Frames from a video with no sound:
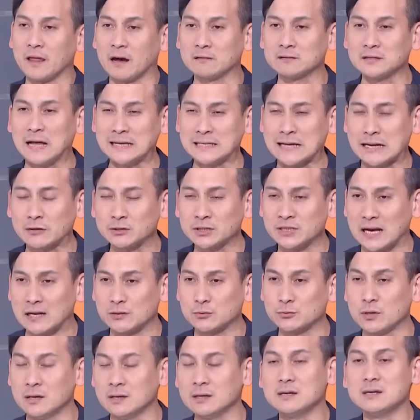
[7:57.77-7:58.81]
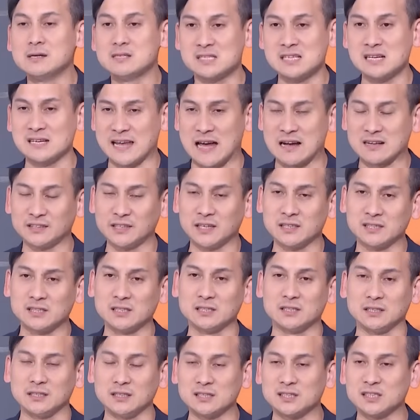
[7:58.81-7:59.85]
然后大家就想说这两件
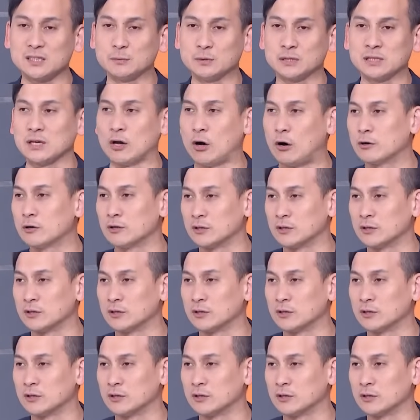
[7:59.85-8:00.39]
事情是不是